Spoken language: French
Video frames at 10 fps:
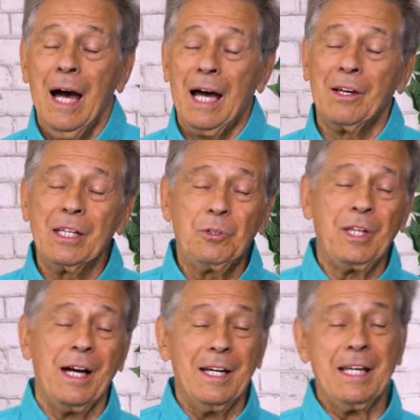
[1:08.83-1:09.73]
Alors
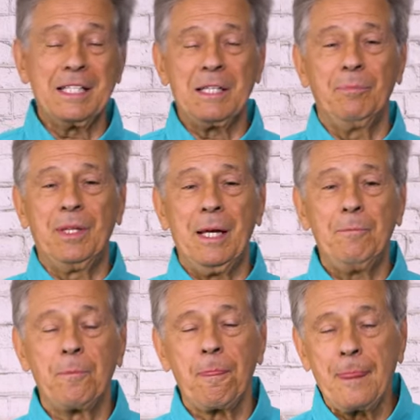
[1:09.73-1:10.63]
écoutez, en acceptant
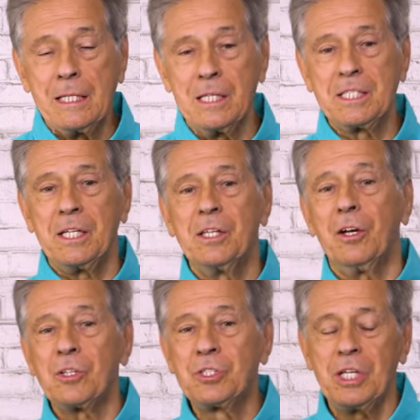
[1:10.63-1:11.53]
le
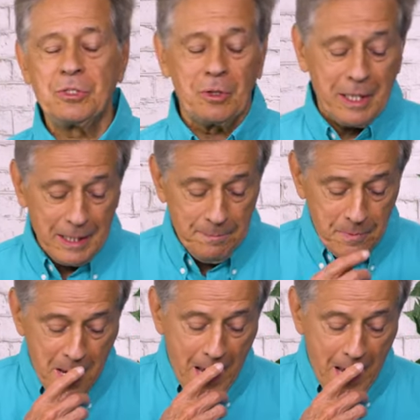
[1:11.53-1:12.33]
Seigneur Jésus-Christ,